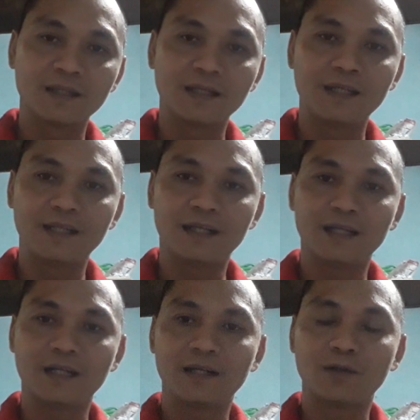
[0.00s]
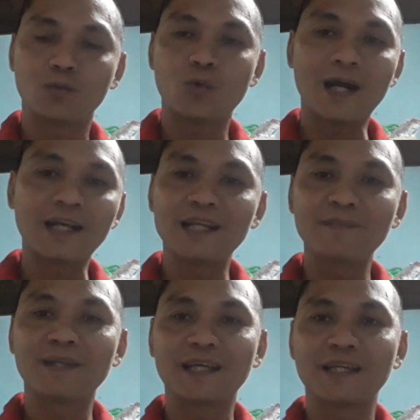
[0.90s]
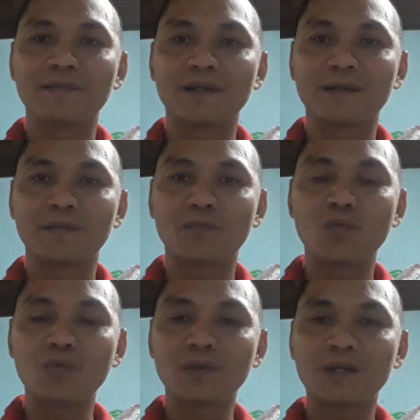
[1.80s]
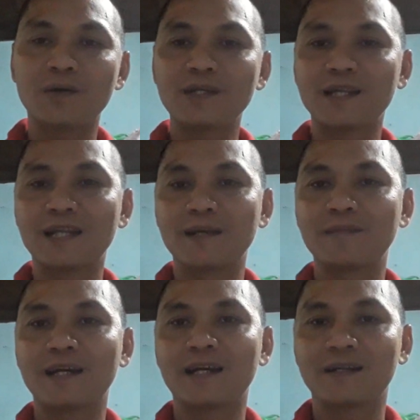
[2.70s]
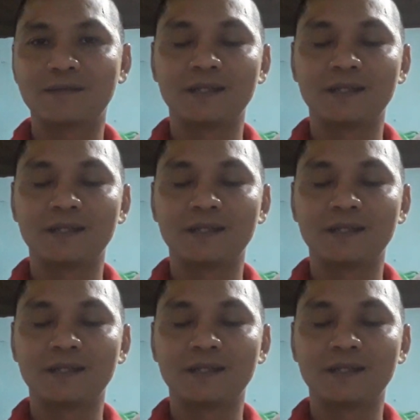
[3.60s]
thì uh, qua cái clip này thì mình muốn nói với anh em là